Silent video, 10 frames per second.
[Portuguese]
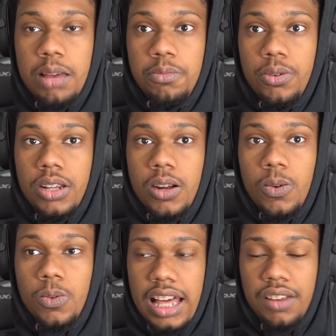
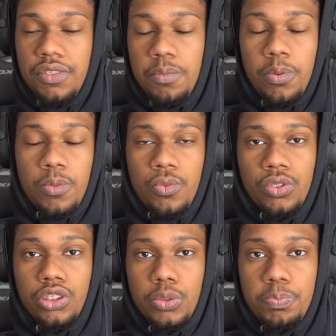moral. Cara, foi por
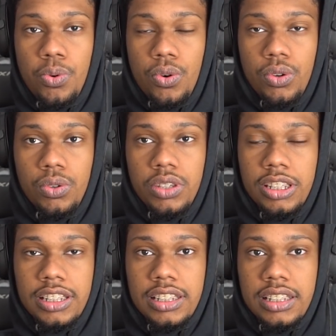muito pouco
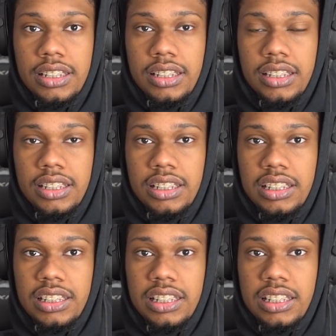
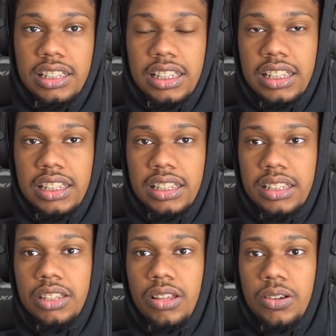que.
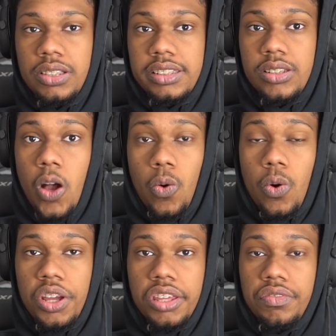que. que não aconteceu algo
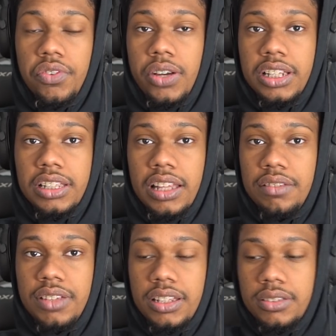horrível ali, né, velho?